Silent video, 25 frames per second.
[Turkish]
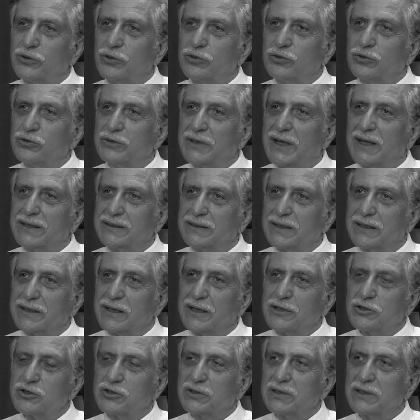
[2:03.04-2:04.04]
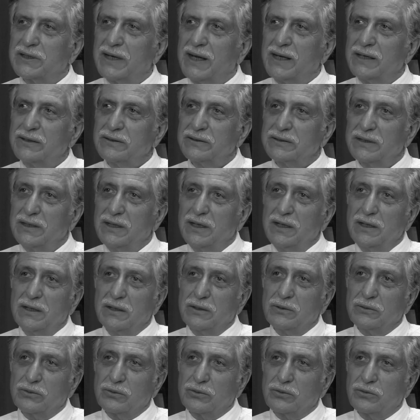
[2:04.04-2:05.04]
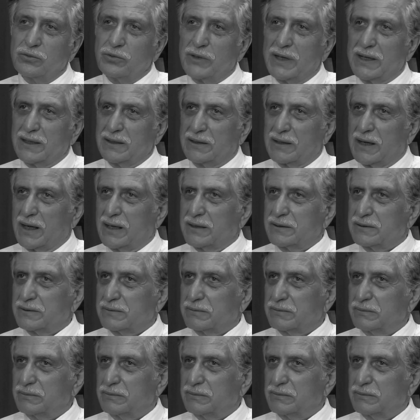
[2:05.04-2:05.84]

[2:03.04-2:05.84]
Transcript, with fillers: önünden de geçtiler. Kürekler